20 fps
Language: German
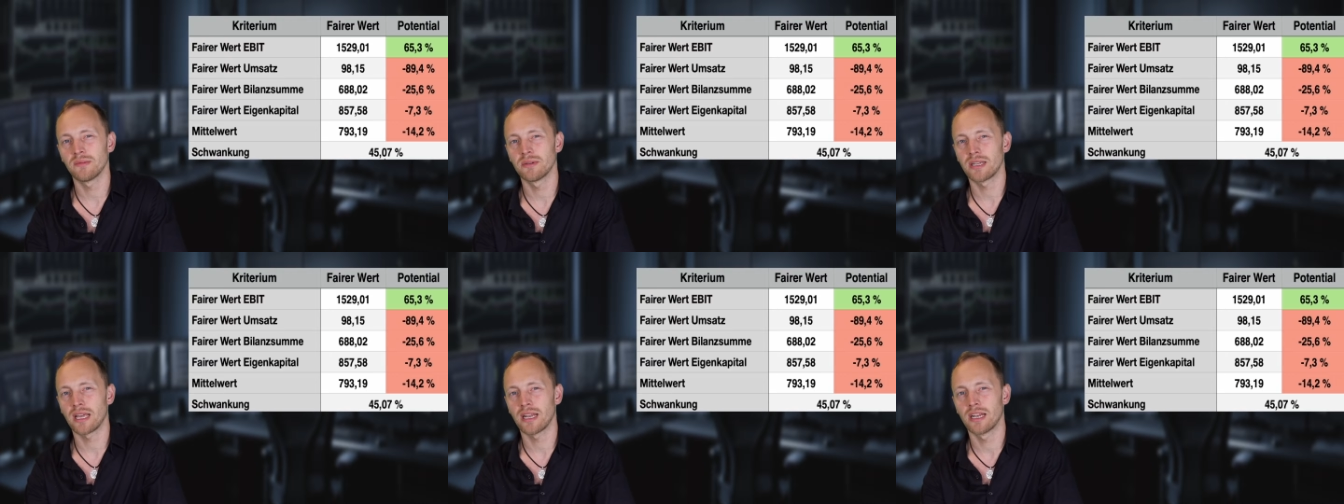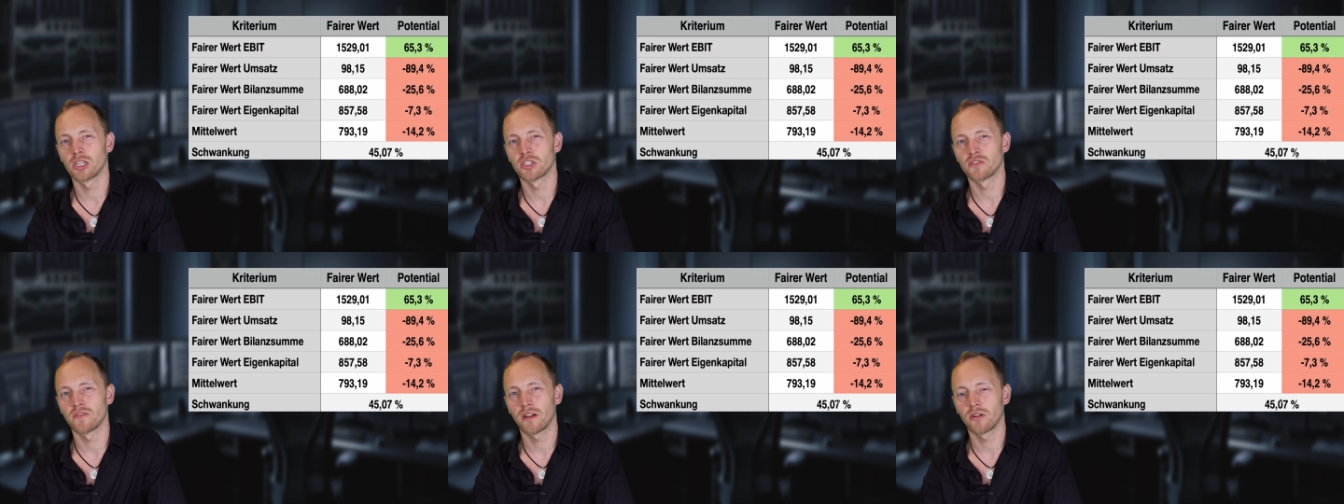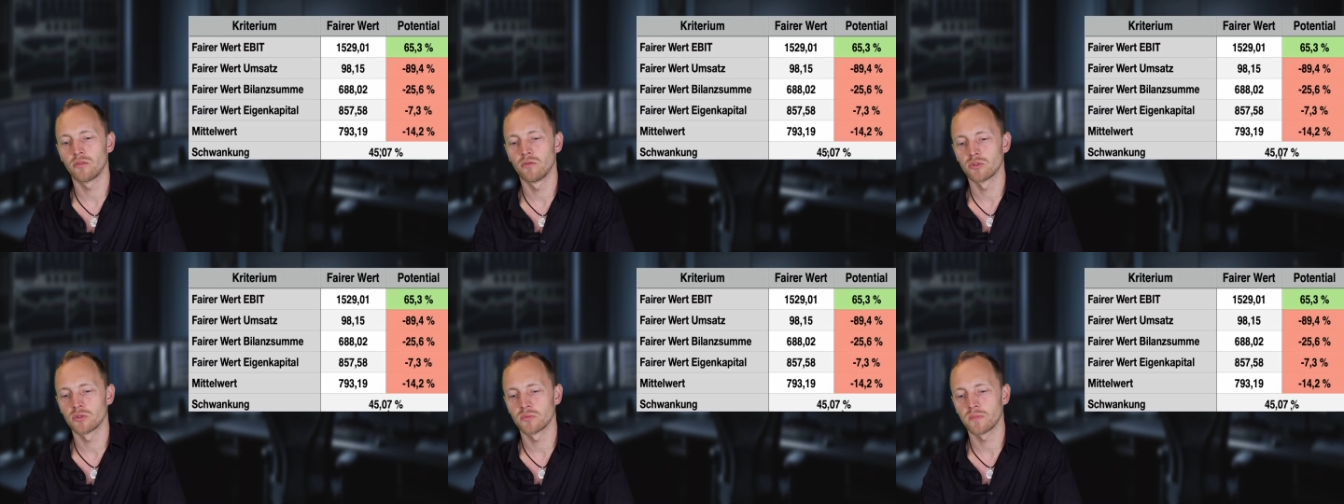mit einer
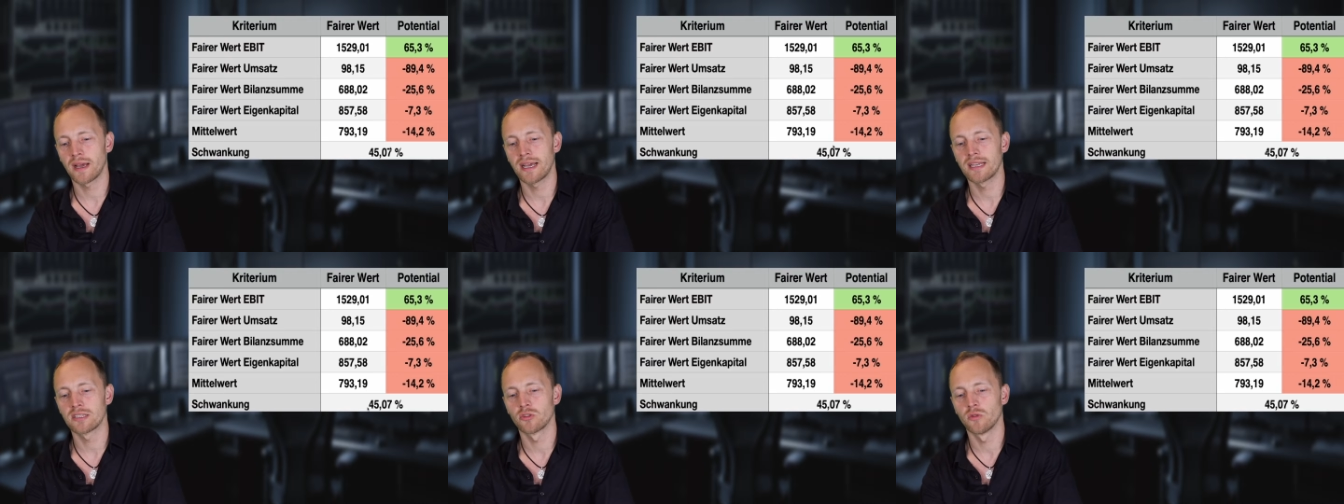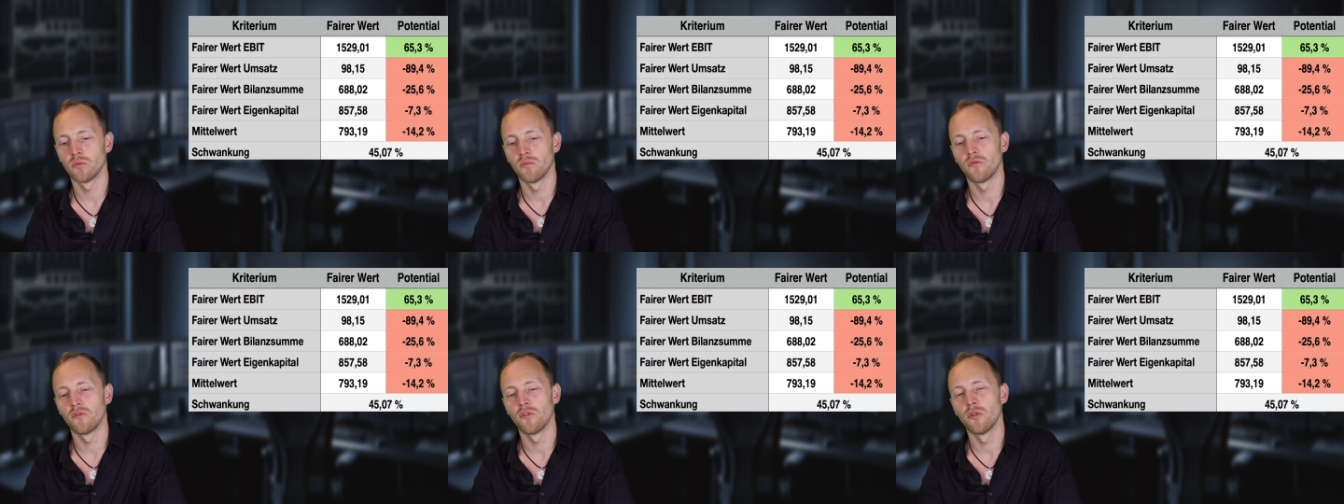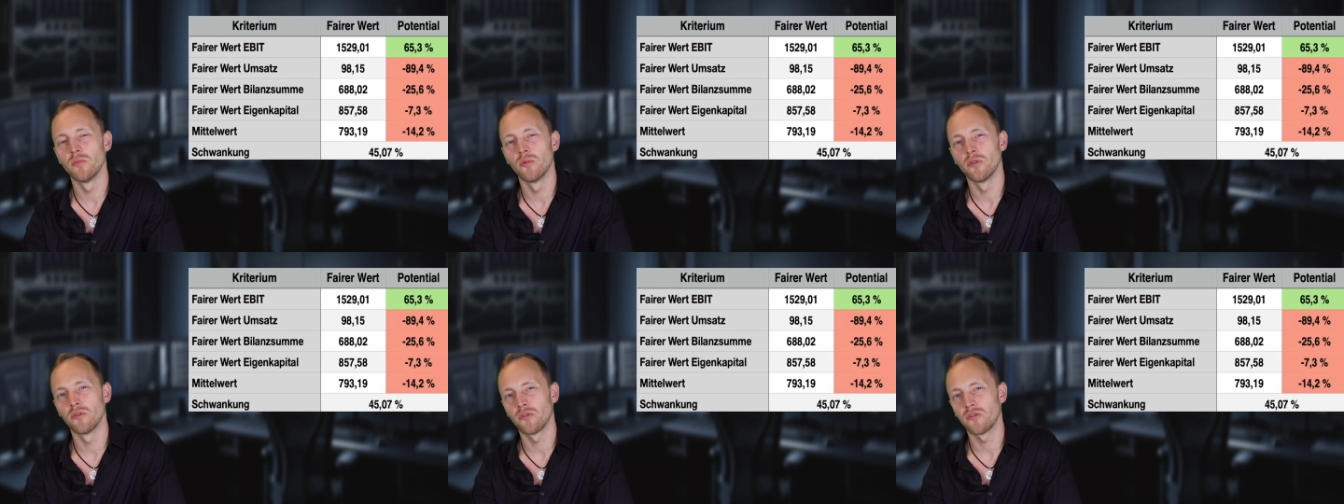Schwankungsbreite um
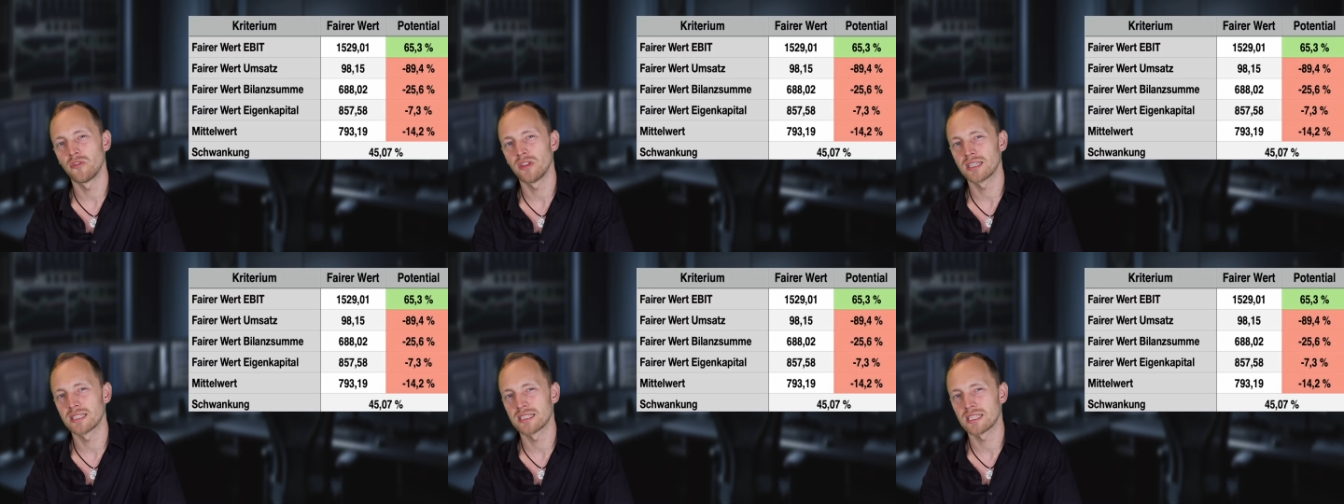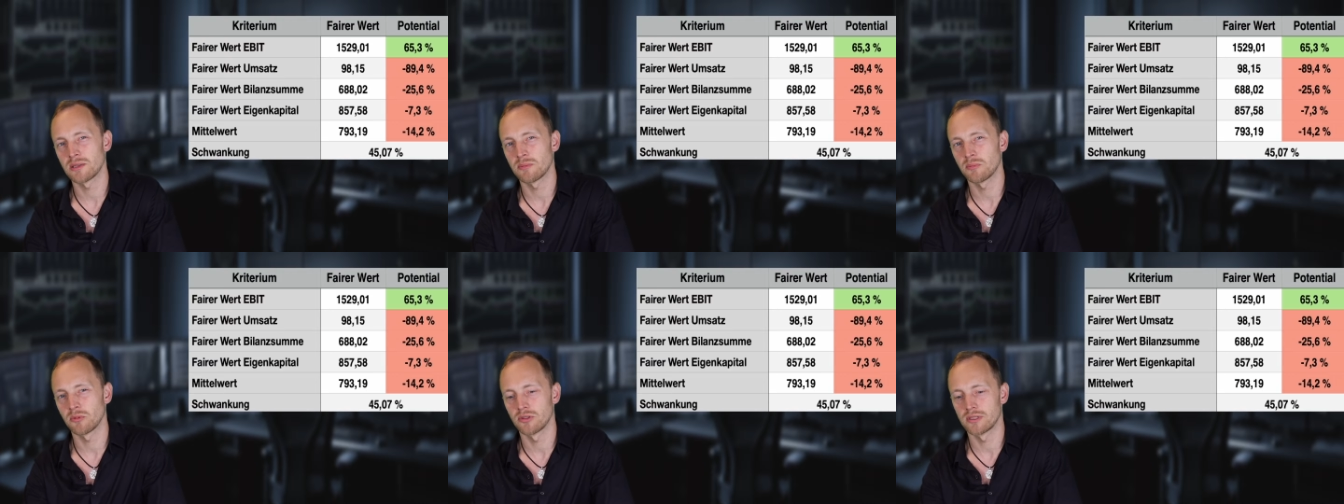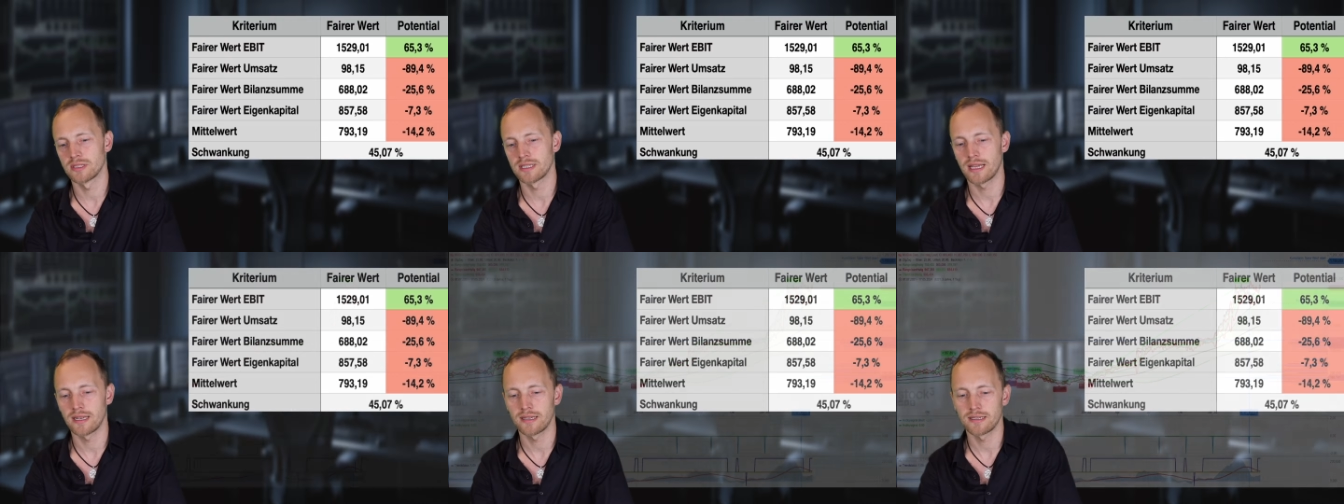45
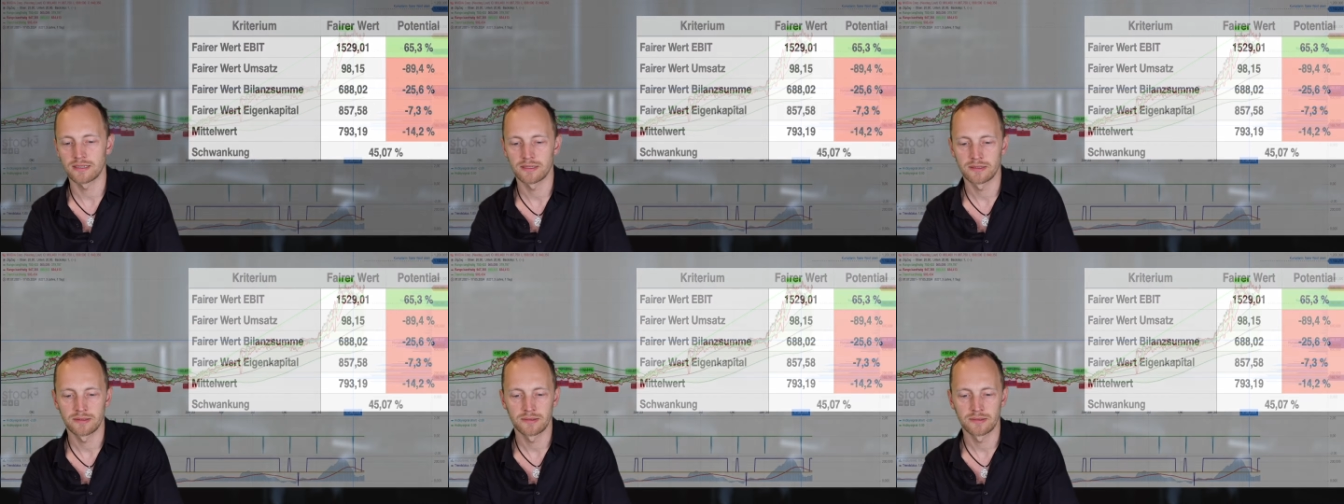Prozent.